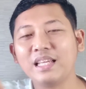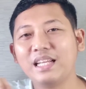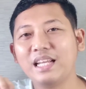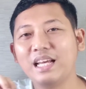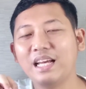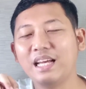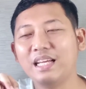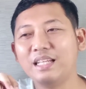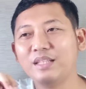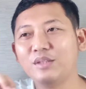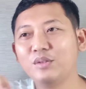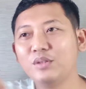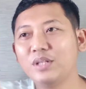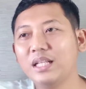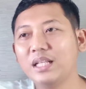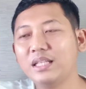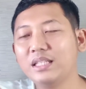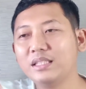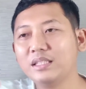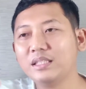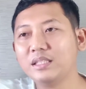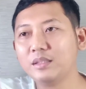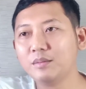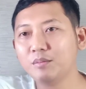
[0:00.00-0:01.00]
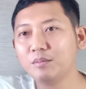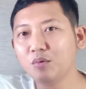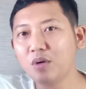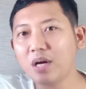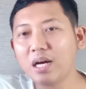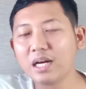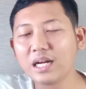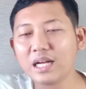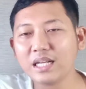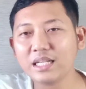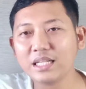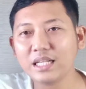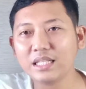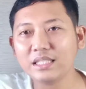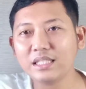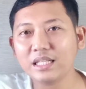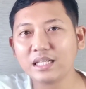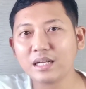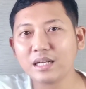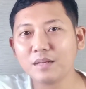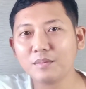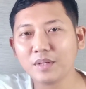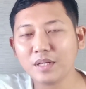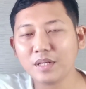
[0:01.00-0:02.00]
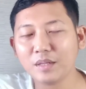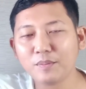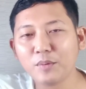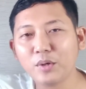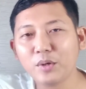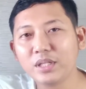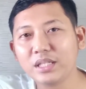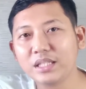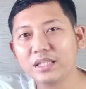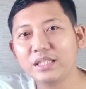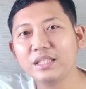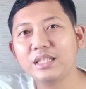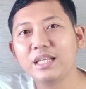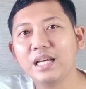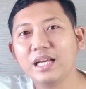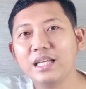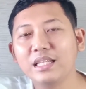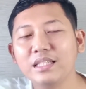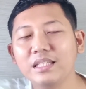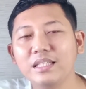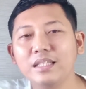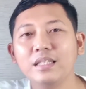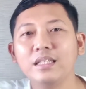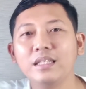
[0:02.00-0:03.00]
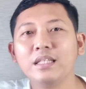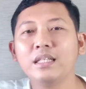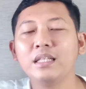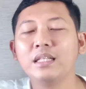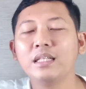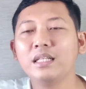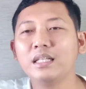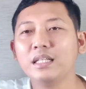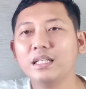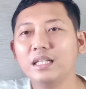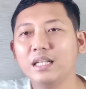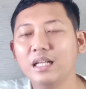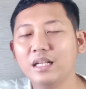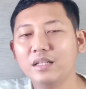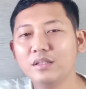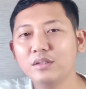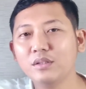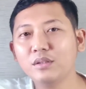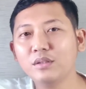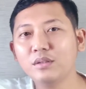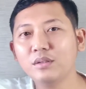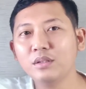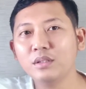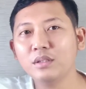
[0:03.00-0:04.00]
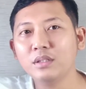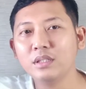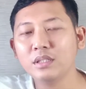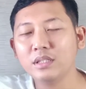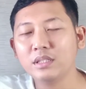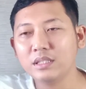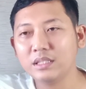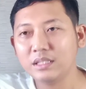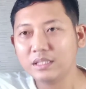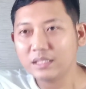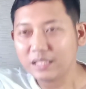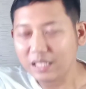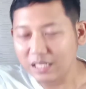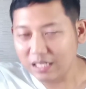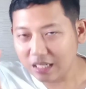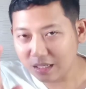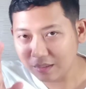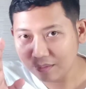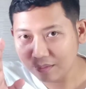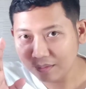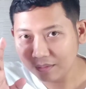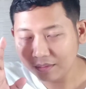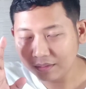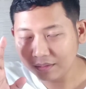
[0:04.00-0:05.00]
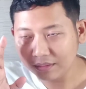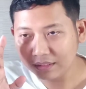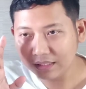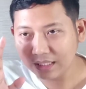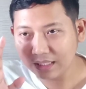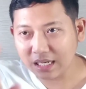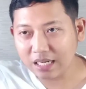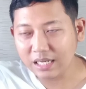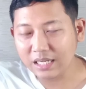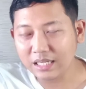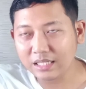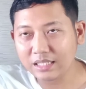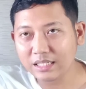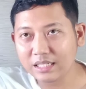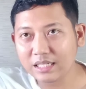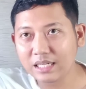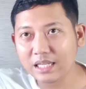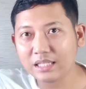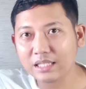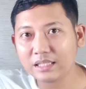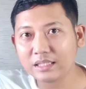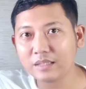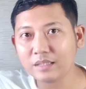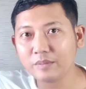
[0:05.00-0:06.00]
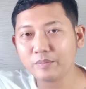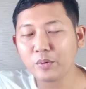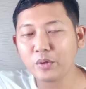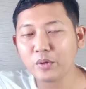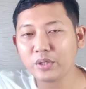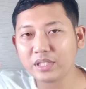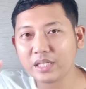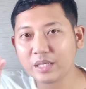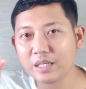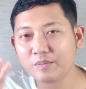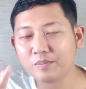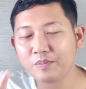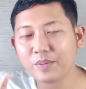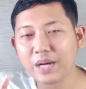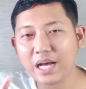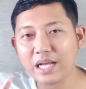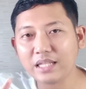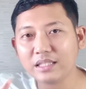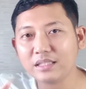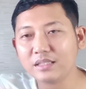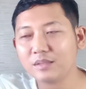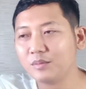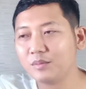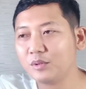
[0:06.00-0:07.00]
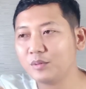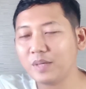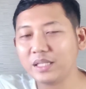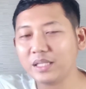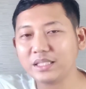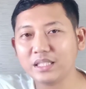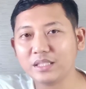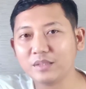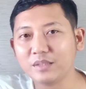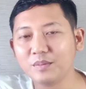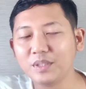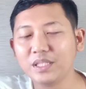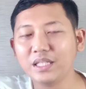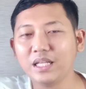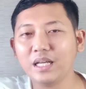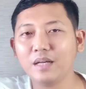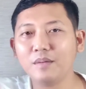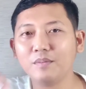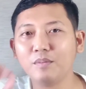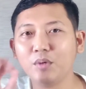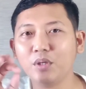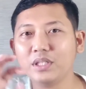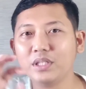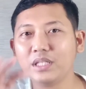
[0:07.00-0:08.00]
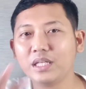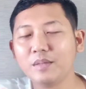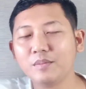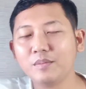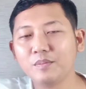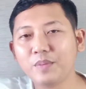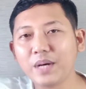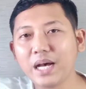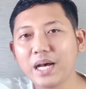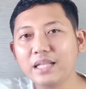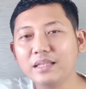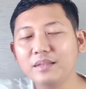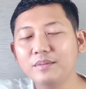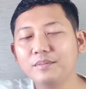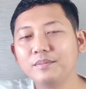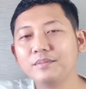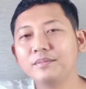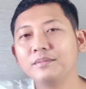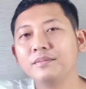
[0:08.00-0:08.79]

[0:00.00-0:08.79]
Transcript: Nah, itu nanti semua akan diajarkan pada poin ketiga ini. Lalu dan yang terakhir nanti poin keempat sebelum assessment ya, poin keempat.